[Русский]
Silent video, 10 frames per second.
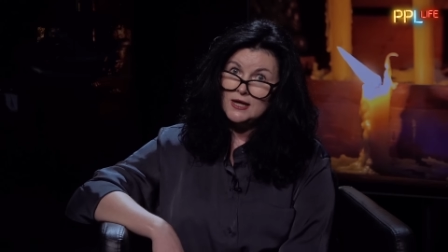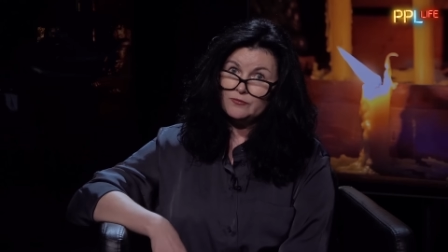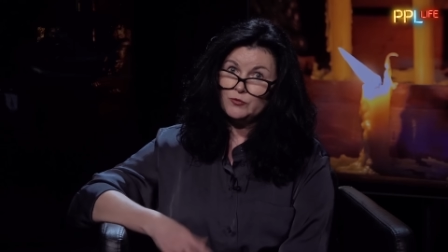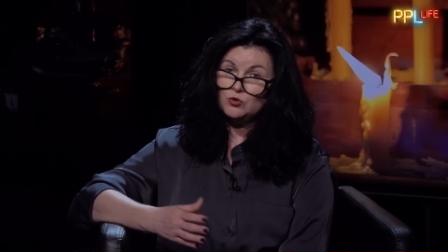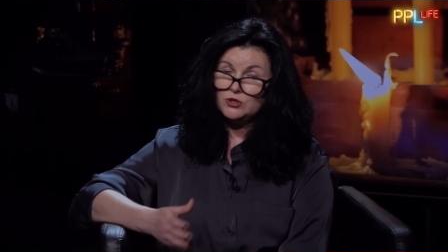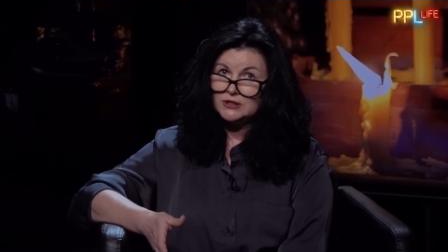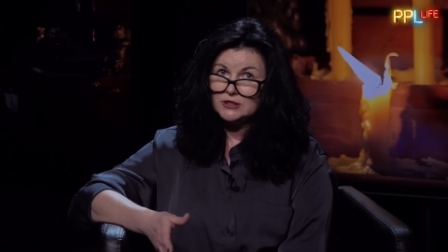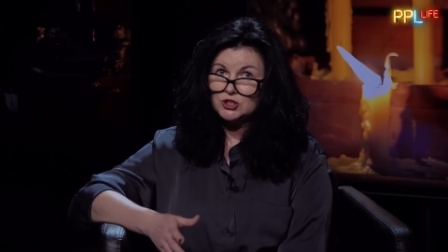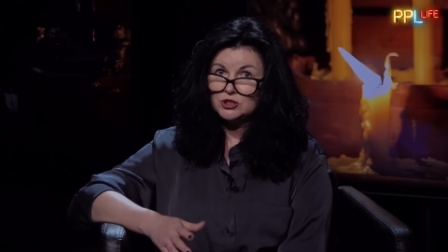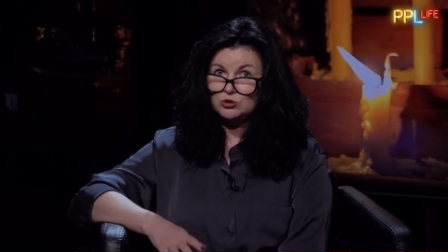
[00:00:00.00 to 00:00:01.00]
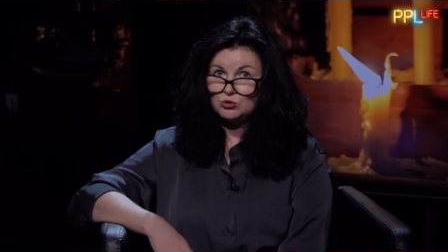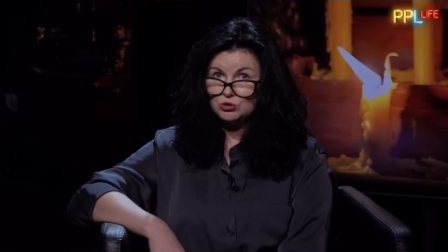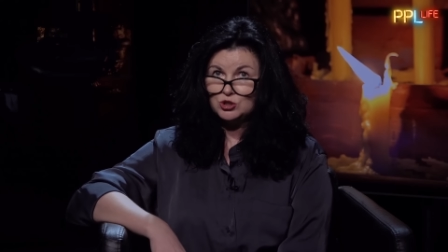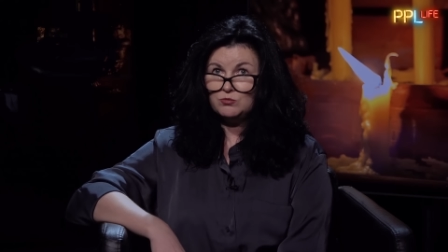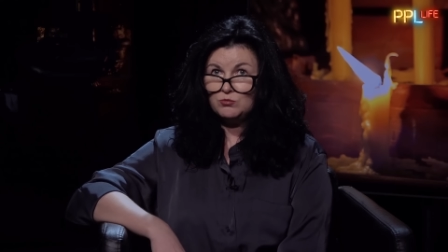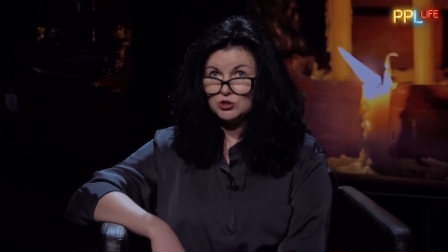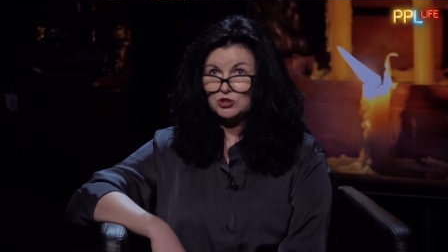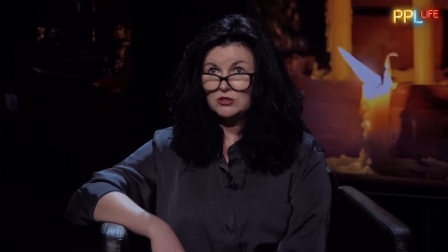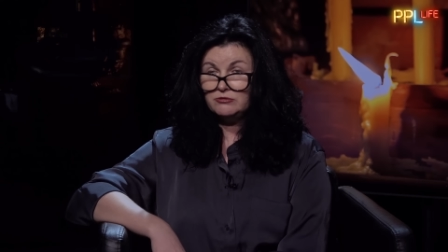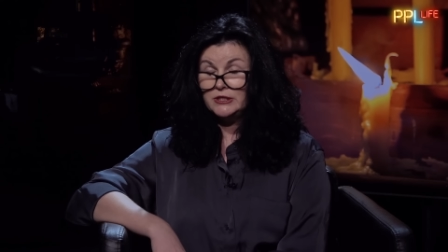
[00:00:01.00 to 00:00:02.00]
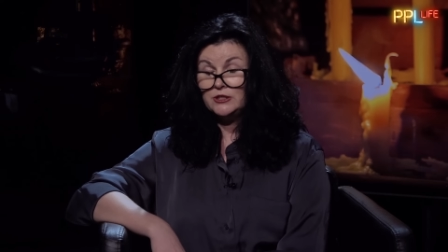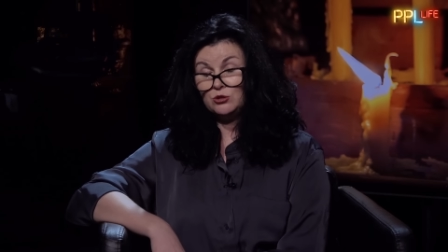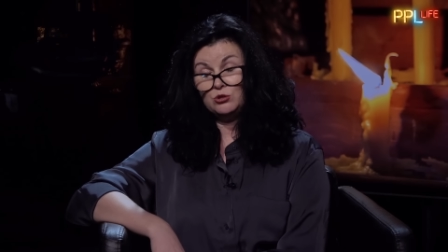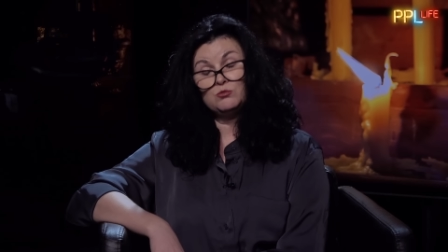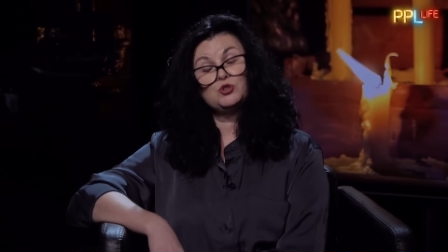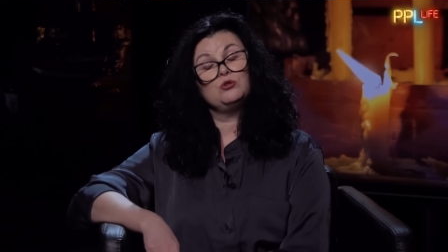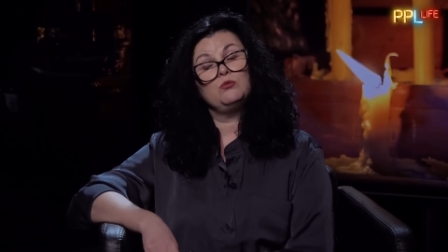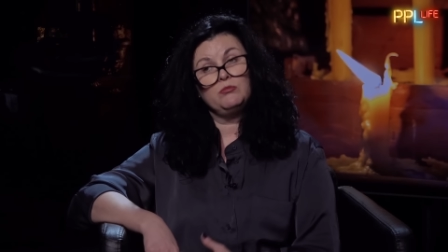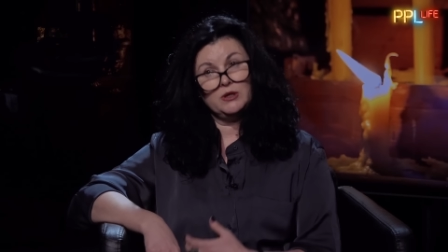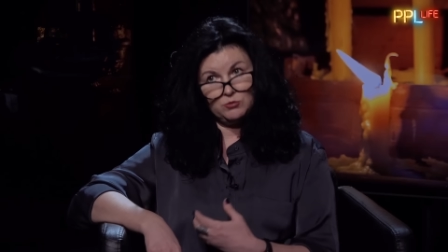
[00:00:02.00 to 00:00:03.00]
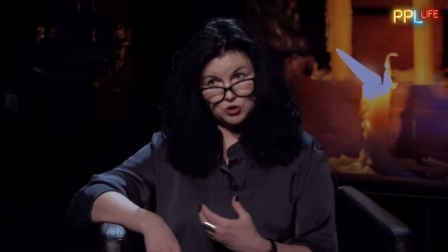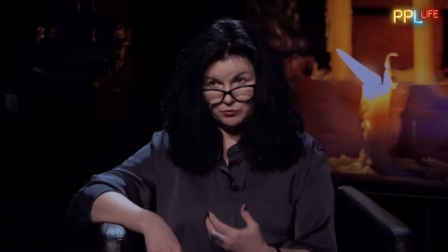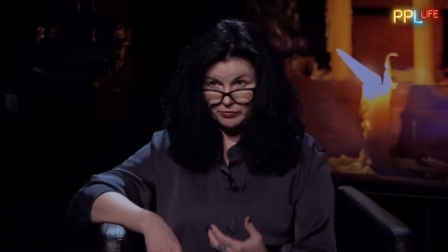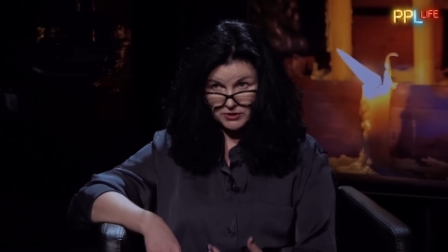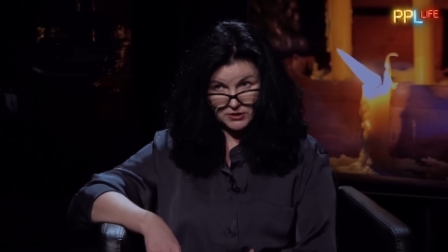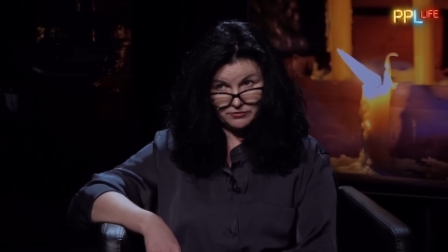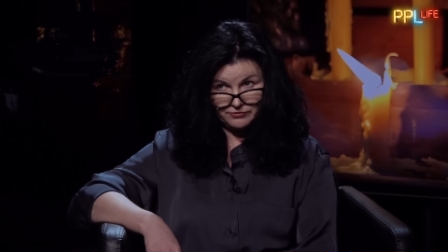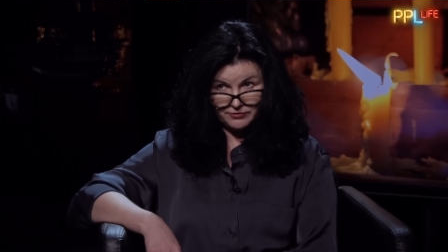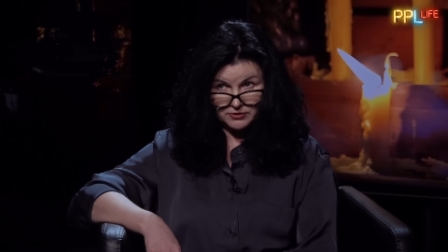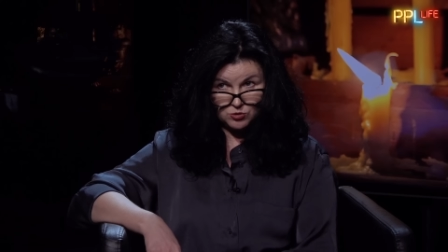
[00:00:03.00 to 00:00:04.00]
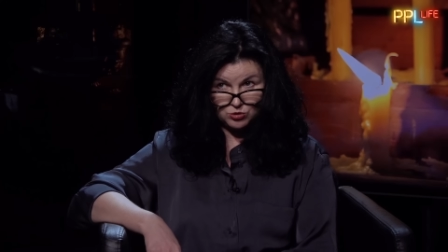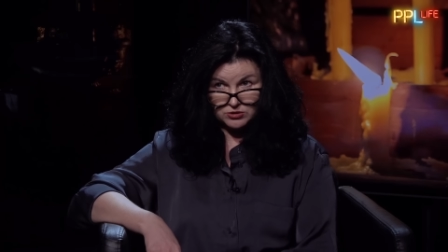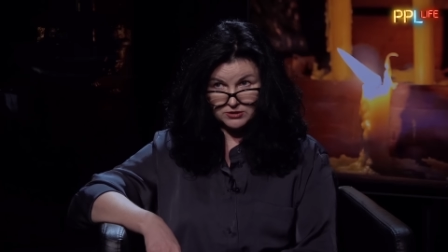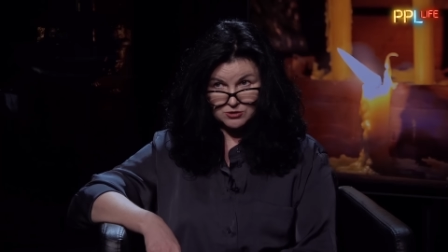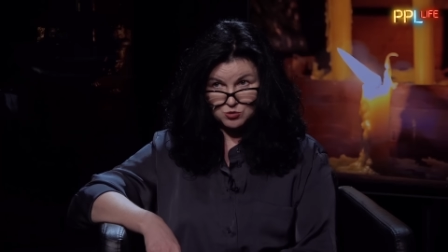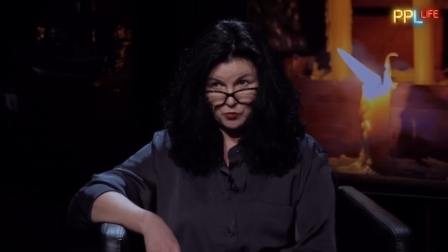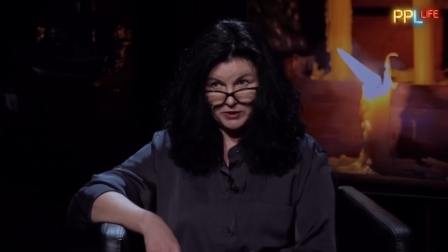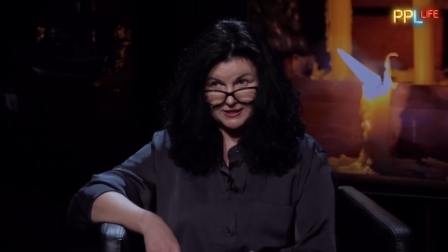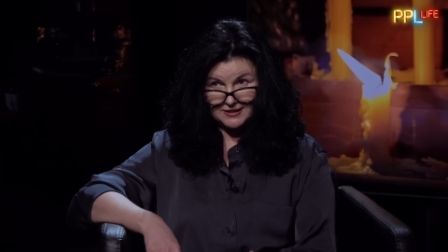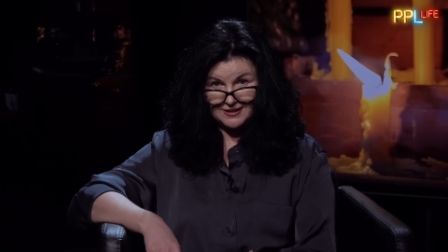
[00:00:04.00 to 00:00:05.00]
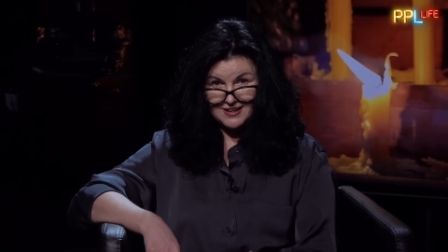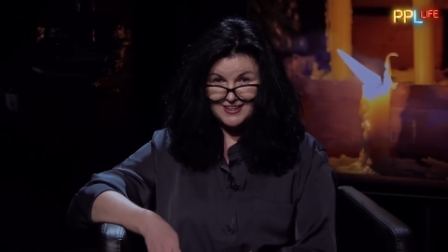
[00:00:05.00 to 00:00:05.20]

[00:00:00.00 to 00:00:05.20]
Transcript: но это же тоже может говорить о том, что мы можем пойти в контрнаступление.